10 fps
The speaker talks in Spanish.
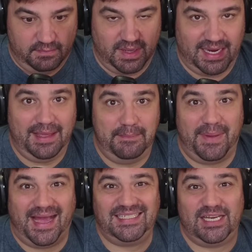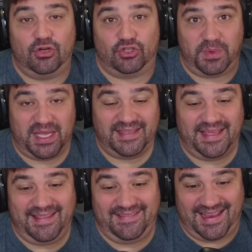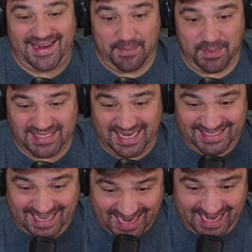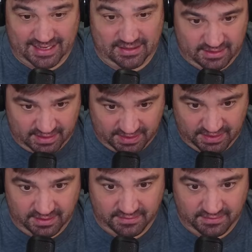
¿vale? Más los 20 del Lapras al atacar ¿Qué hace.